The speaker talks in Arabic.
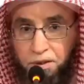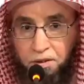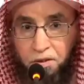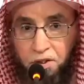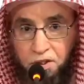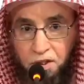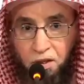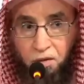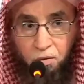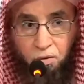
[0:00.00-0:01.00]

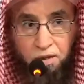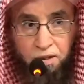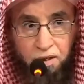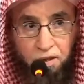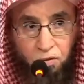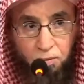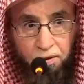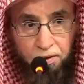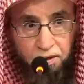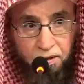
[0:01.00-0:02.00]
قصة وردت عن عمر
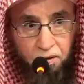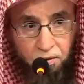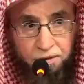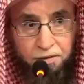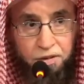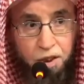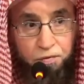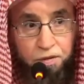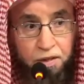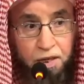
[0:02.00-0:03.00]
رضي الله عنه كيف
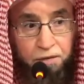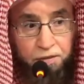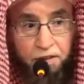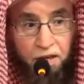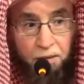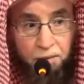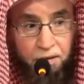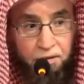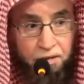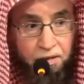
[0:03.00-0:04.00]
كيف يتعامل
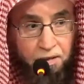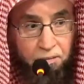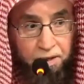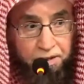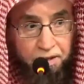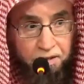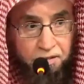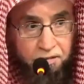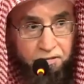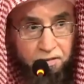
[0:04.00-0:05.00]
مع
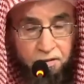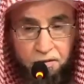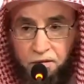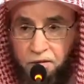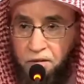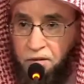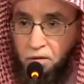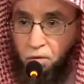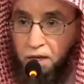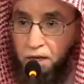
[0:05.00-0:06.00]
الناس
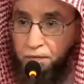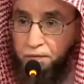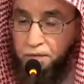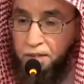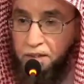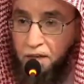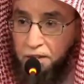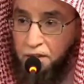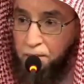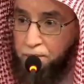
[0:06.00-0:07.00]
وكيف
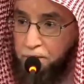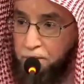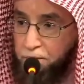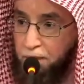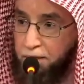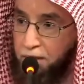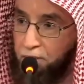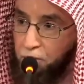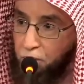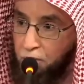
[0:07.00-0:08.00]
يتأدب
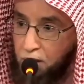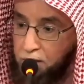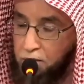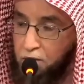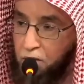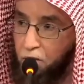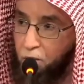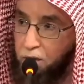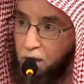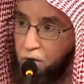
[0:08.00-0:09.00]
بآداب القرآن
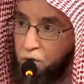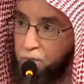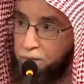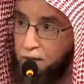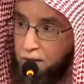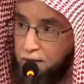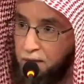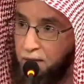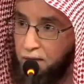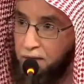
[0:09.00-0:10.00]
ويأخذ بهذه
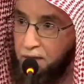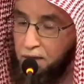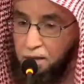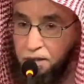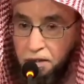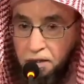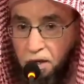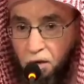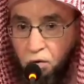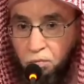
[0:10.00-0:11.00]
الآية التي هي
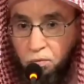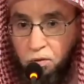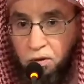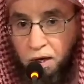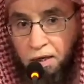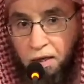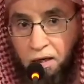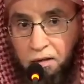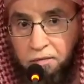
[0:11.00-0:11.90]
أم الأخلاق